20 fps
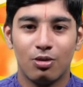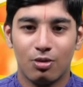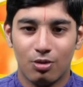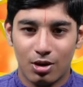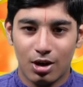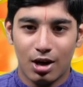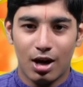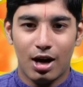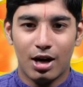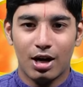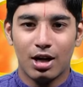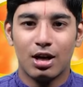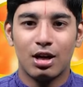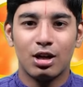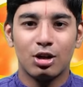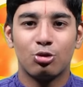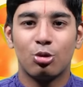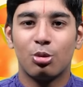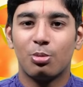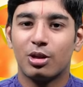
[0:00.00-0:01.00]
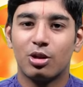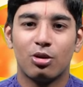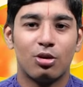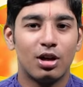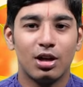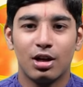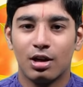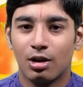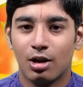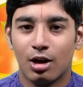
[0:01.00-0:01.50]
ஒரு அழகான
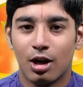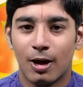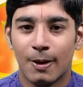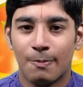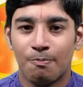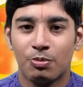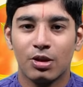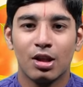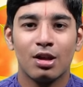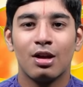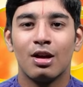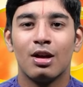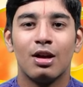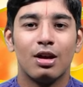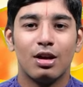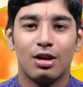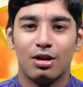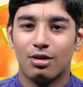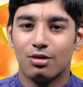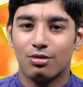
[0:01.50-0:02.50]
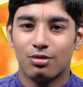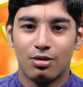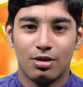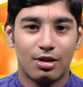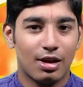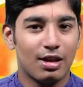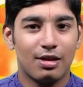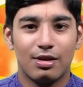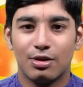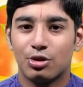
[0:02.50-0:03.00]
சொருப்பத்தோடு இருக்கா என்று
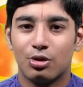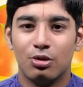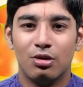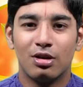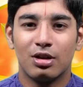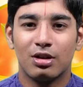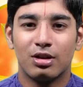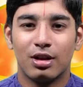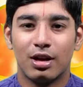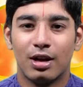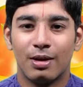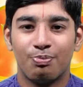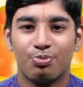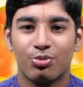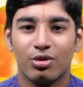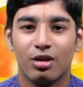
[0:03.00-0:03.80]
சொல்கிறா இந்த ஸ்லோகத்தில்